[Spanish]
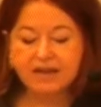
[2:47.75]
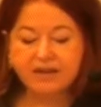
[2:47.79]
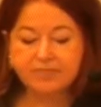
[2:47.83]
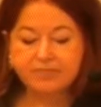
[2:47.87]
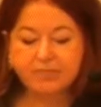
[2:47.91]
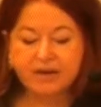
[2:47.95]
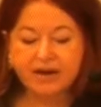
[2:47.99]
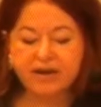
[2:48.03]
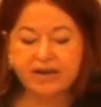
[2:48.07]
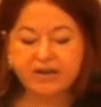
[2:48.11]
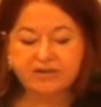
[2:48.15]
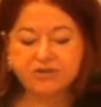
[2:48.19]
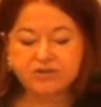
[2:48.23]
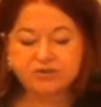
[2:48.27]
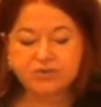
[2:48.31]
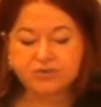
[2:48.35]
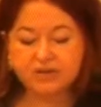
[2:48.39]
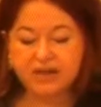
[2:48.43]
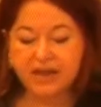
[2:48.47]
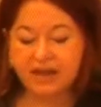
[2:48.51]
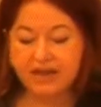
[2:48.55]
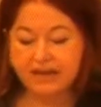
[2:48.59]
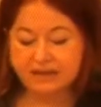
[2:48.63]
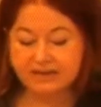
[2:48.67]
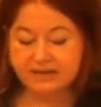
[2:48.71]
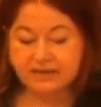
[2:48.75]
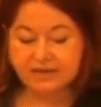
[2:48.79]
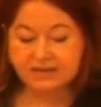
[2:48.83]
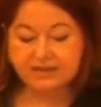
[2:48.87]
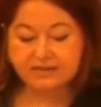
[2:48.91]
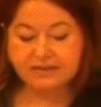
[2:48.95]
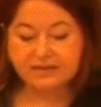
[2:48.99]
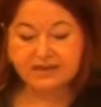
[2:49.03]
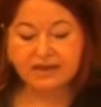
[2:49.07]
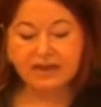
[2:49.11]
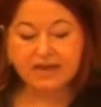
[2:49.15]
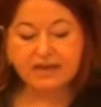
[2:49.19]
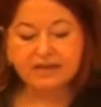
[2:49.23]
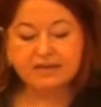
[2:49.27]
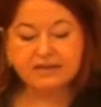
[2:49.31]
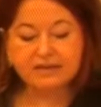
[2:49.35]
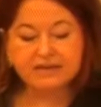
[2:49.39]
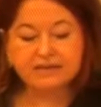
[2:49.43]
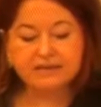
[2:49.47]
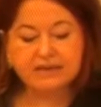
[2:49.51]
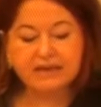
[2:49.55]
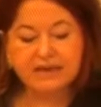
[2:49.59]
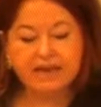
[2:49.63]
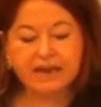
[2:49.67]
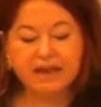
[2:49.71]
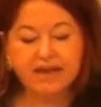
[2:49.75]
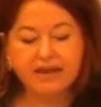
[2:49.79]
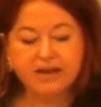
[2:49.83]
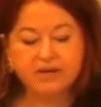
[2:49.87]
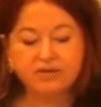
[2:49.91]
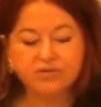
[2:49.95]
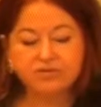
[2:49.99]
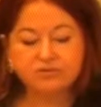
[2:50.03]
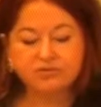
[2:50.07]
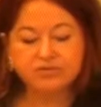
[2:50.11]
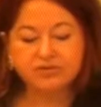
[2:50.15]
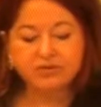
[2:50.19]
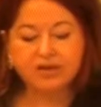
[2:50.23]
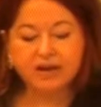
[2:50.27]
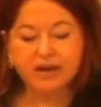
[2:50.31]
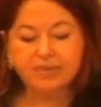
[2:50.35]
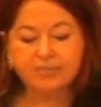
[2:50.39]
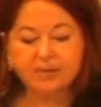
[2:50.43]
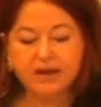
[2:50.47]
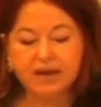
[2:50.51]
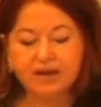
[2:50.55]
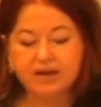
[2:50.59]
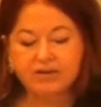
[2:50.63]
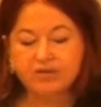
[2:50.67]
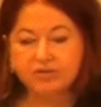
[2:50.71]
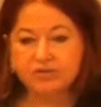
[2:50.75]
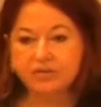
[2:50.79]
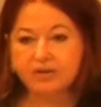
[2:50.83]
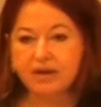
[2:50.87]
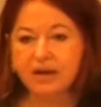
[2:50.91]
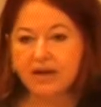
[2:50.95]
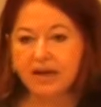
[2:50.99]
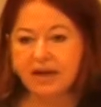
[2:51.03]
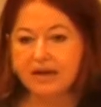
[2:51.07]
para estudiantes de tener un trabajo